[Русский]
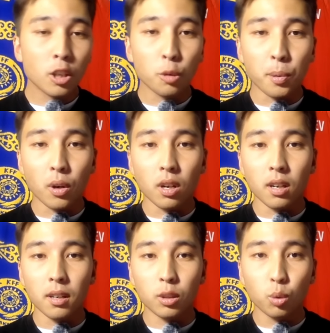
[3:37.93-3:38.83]

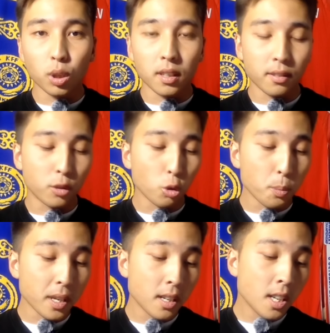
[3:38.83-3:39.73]
группо, э, тура в
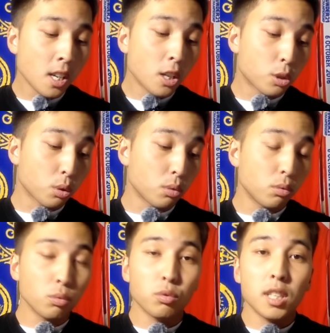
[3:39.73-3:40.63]
группе,
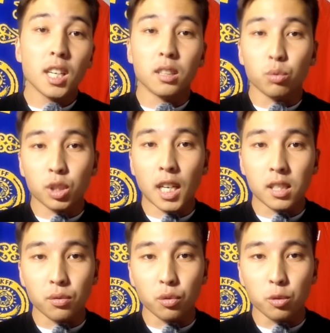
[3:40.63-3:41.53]
что ну, нет
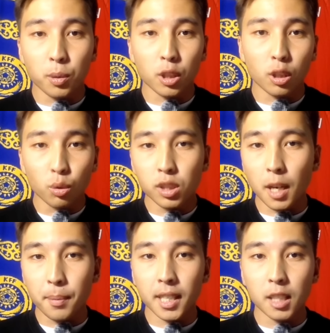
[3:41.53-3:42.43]
шансов у сборной
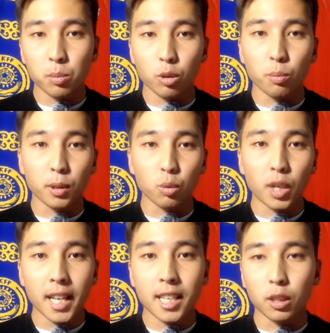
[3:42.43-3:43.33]
Грузии обыграть сборную
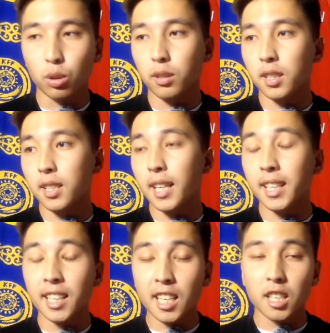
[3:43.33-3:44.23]
Португалии, которая,
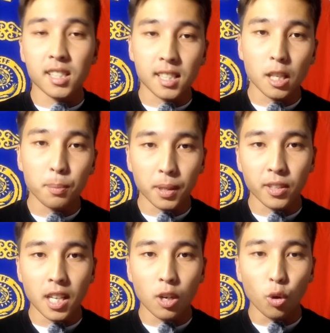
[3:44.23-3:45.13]
как я ранее сказал,
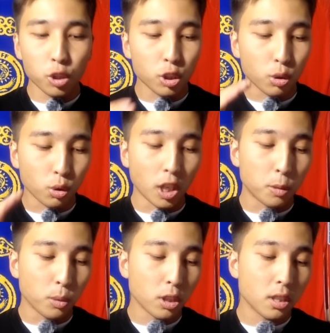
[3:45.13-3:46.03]
провела очень крутой
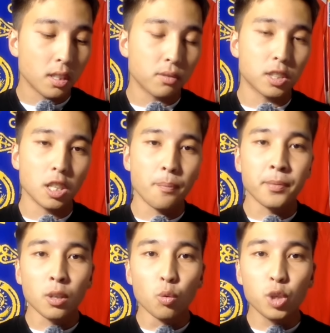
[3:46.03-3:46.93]
отбор и в
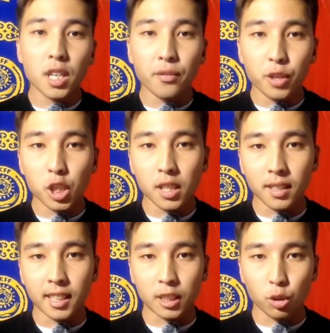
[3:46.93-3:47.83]
целом уже
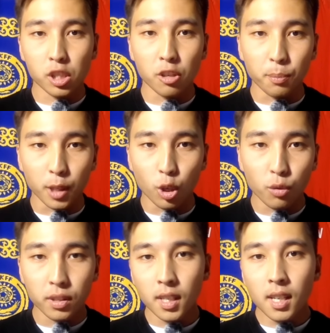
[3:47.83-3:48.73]
вышла досрочно в
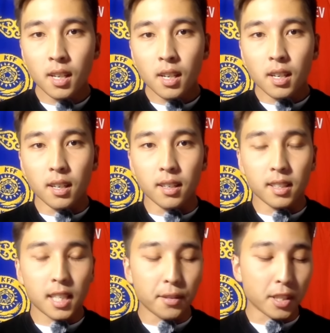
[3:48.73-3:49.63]
плей-офф
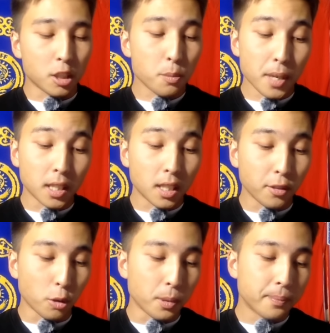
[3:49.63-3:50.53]
э, Евро, чемпионата
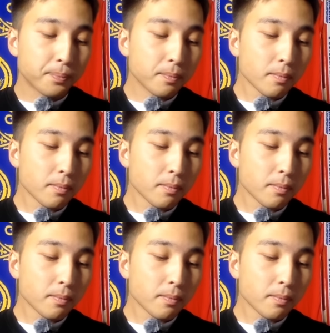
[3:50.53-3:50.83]
Европы.